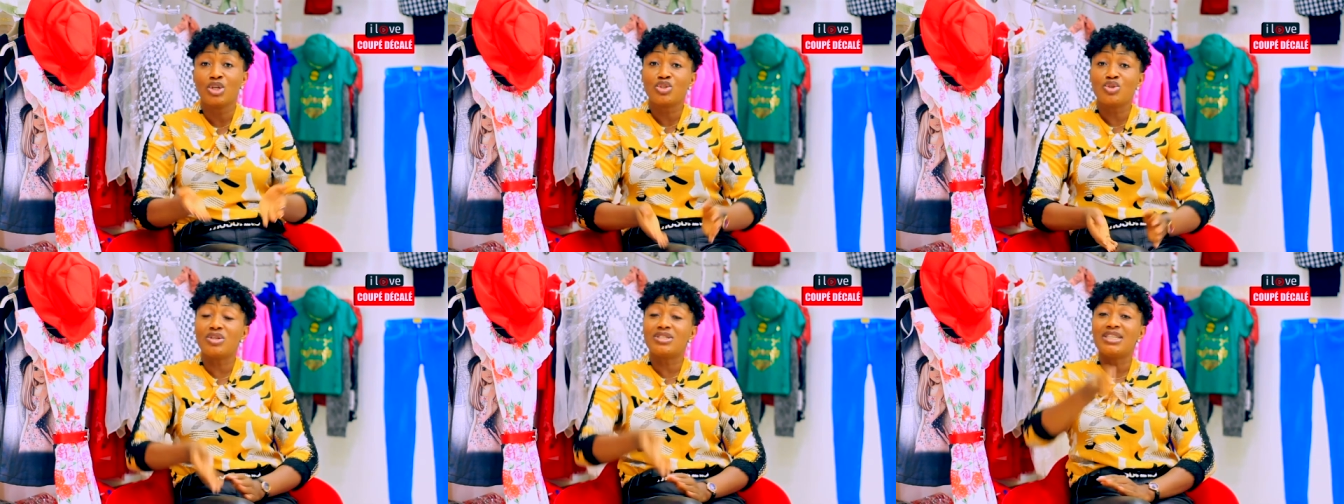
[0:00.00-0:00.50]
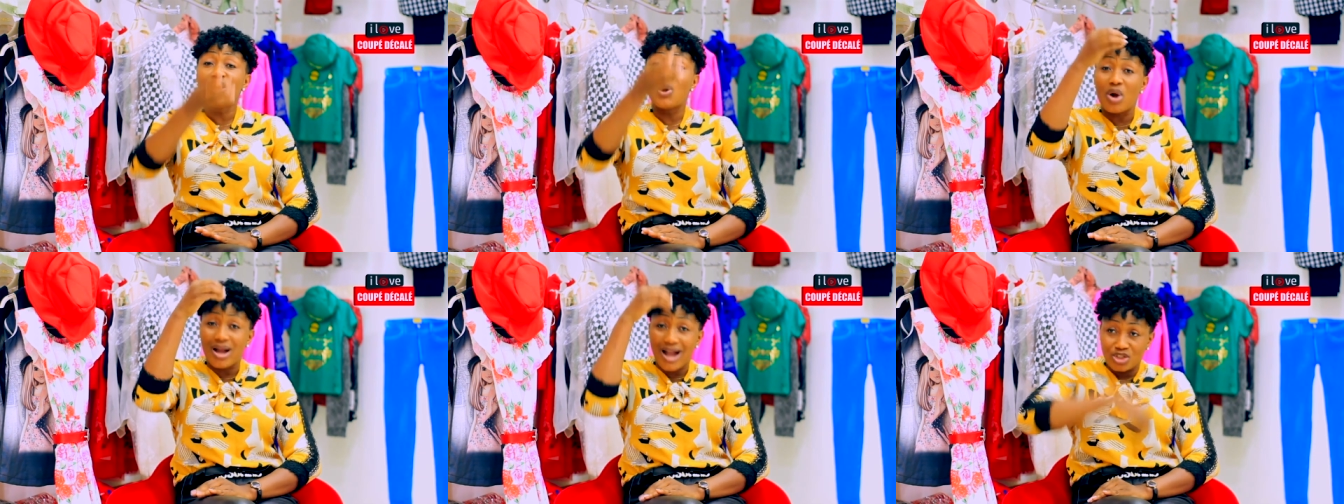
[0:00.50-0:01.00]
Sinon, s'il y a
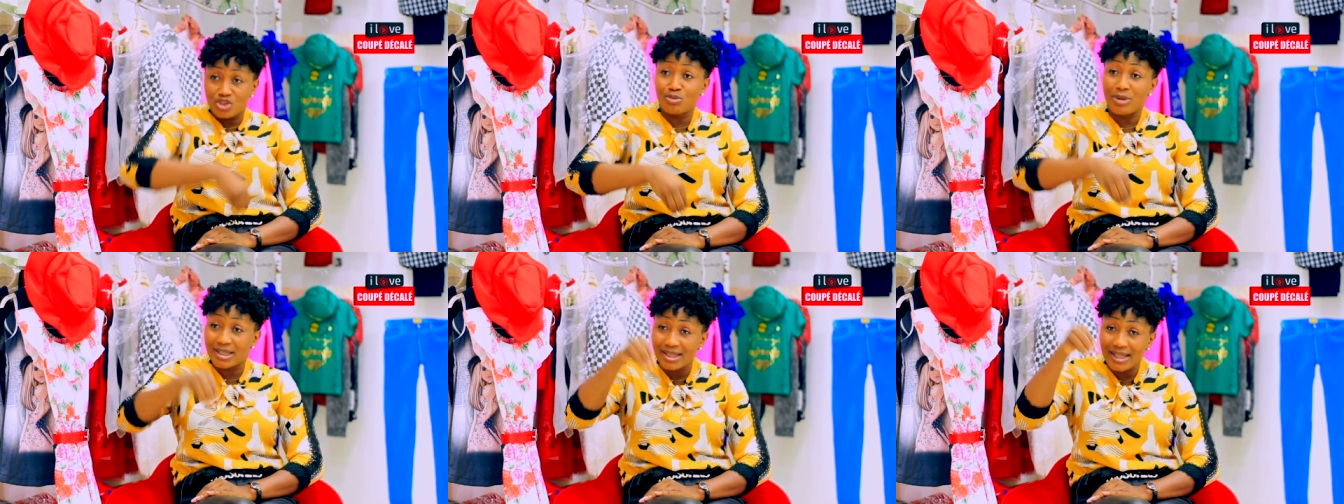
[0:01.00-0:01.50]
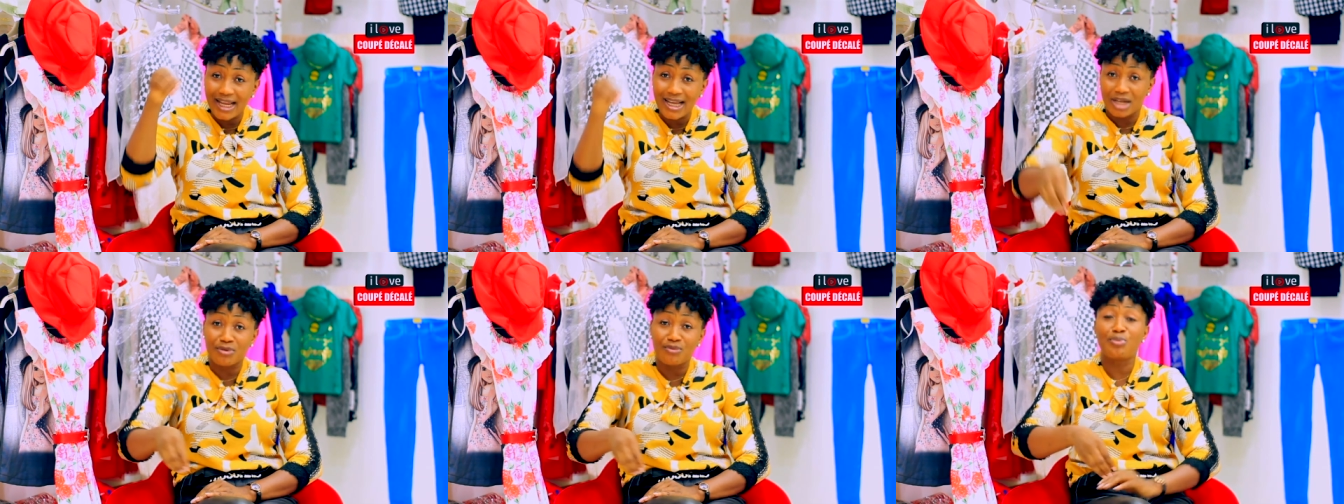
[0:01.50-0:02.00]
occasion de m'arrêter dans un
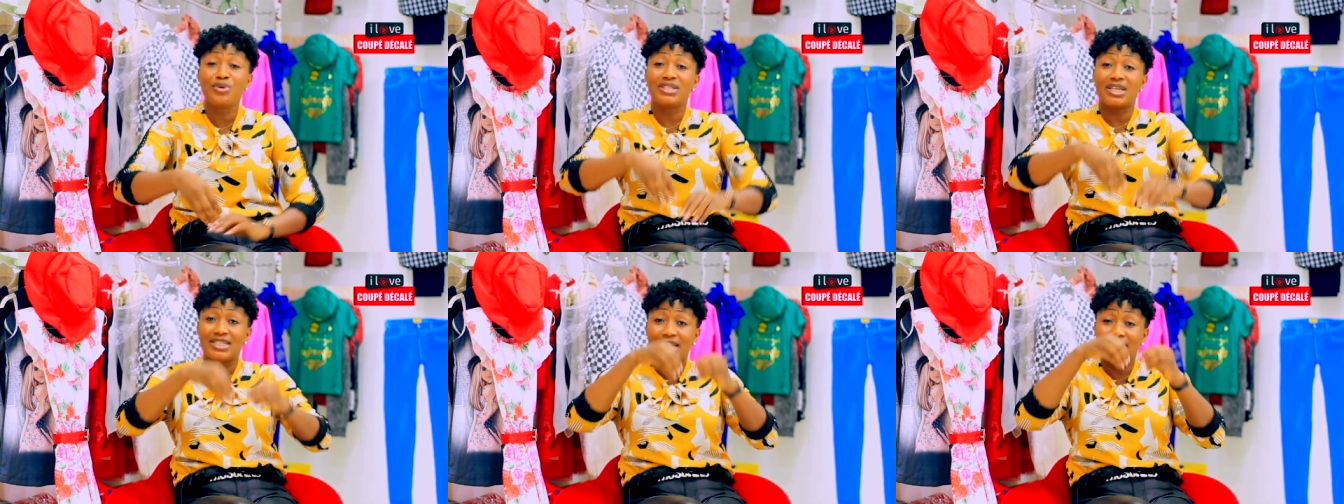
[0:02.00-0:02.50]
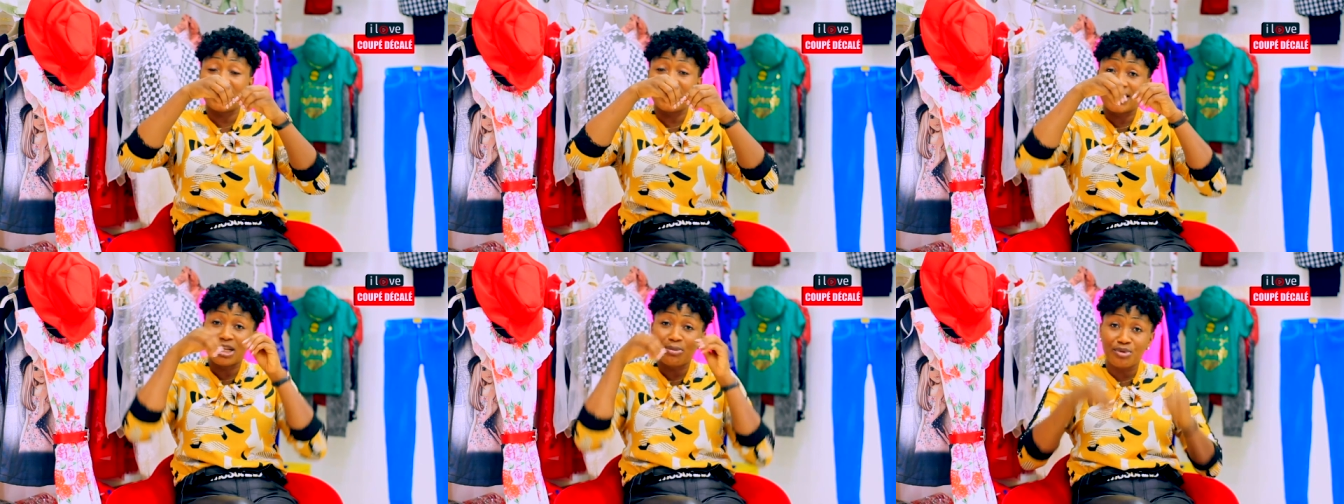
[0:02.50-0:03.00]
carrefour, puis j'ai
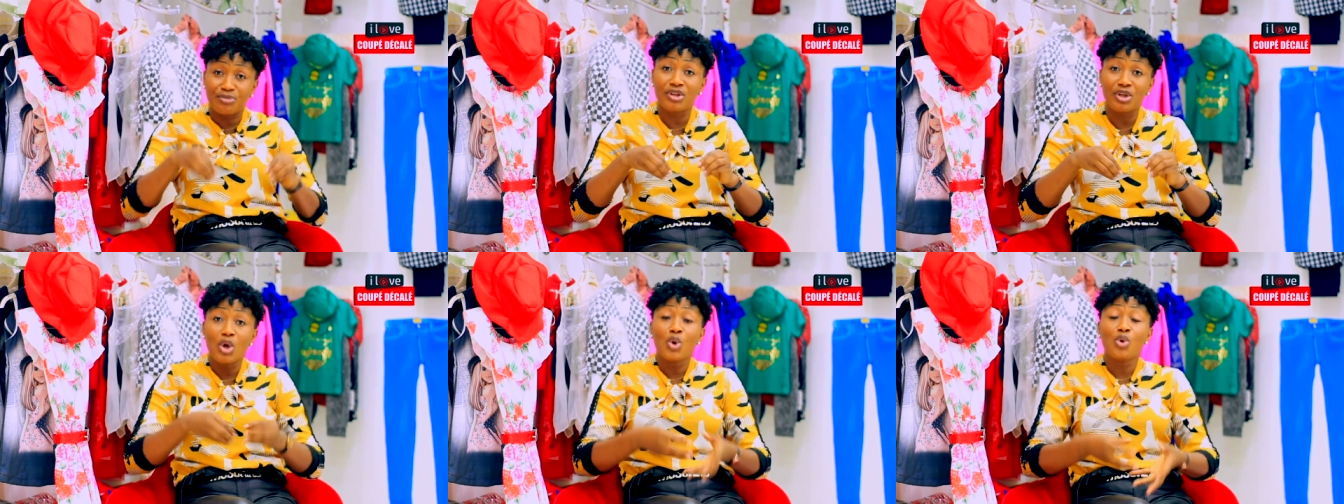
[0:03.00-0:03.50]
jet privé,